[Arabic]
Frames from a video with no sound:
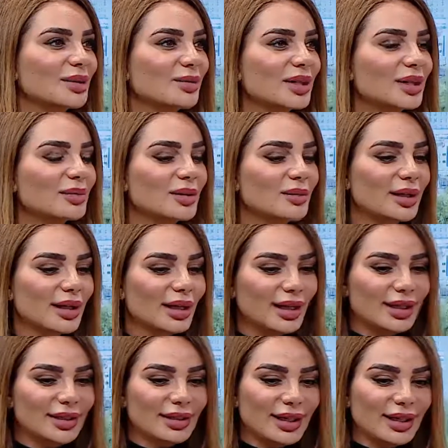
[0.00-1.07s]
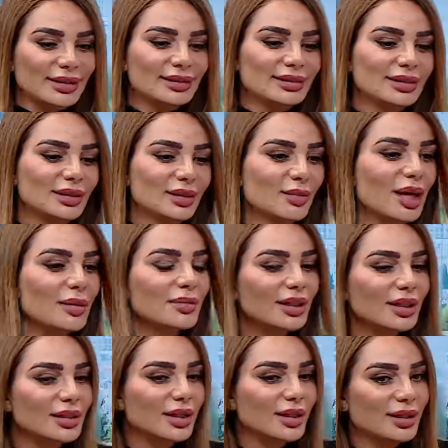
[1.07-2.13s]
100% هلا انت ما
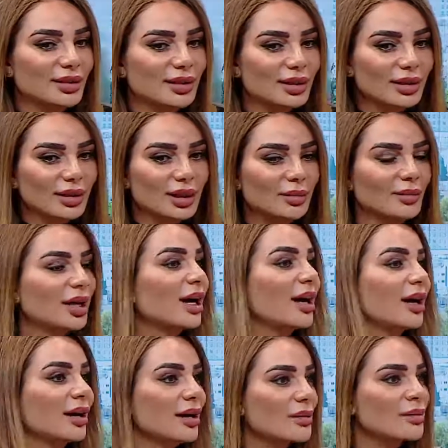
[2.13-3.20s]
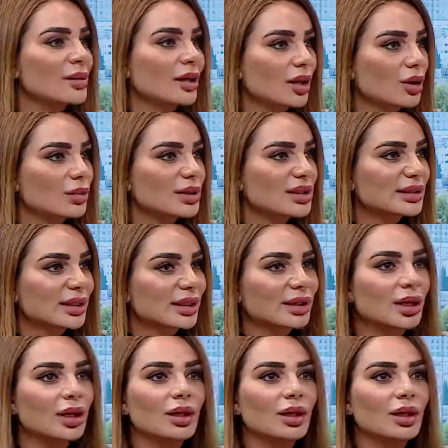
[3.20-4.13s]
بتقدري تضلك ملاحه ابنك او بنتك